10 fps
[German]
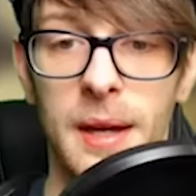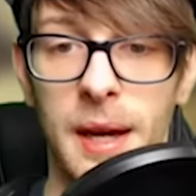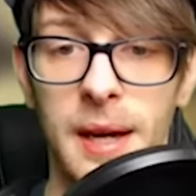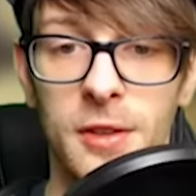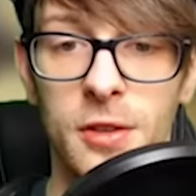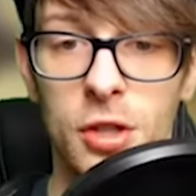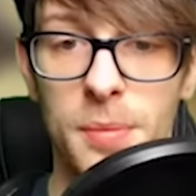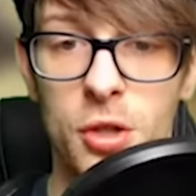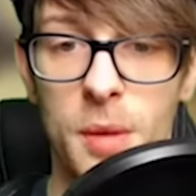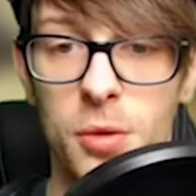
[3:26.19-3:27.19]
Hey, stopp,
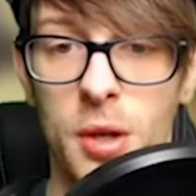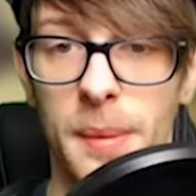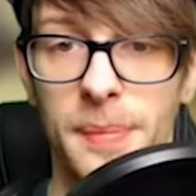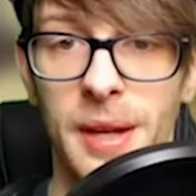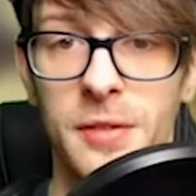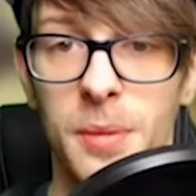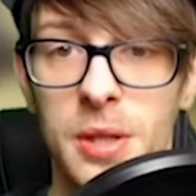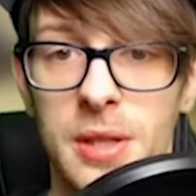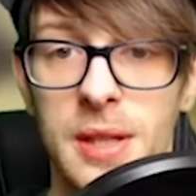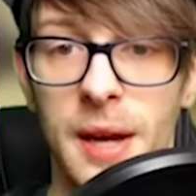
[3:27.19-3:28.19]
stopp, stopp. Das
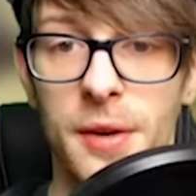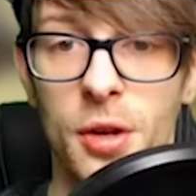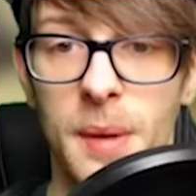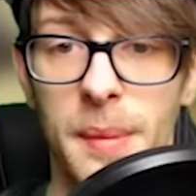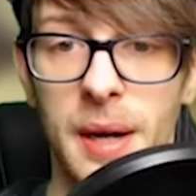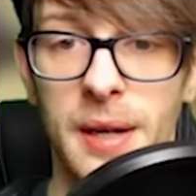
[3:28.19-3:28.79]
möchte ich gerne nochmal machen.